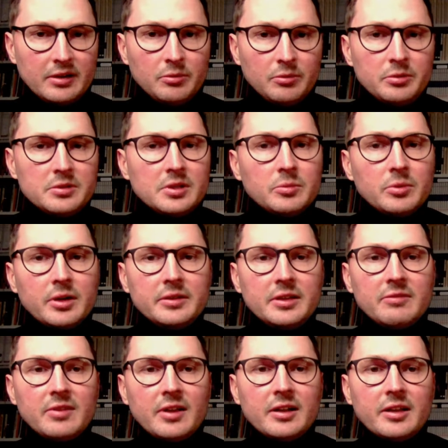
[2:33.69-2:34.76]
Łódź to była
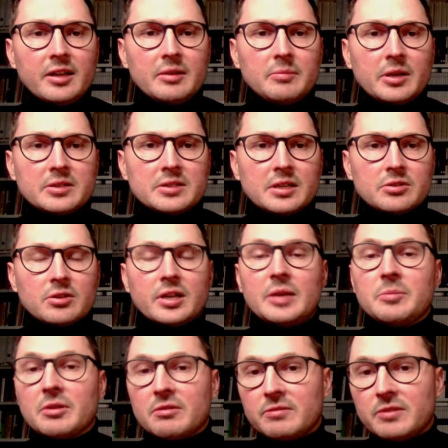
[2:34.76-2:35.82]
niewielkie miasteczko,
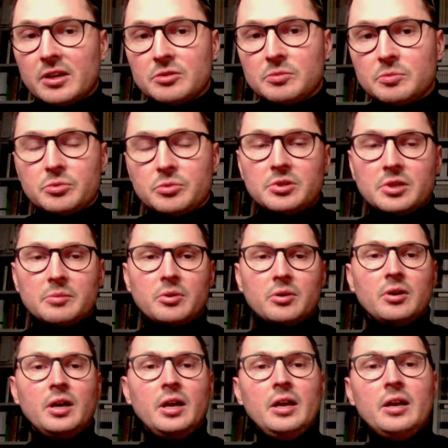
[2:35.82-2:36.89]
najpierw wieś, później
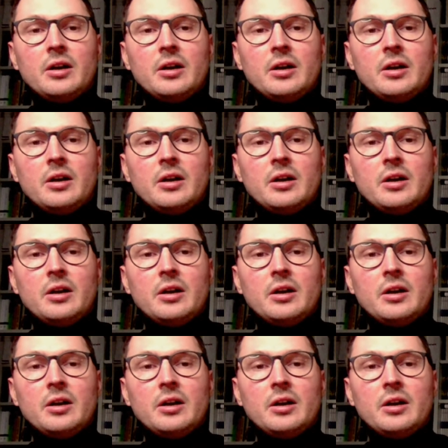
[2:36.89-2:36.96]
po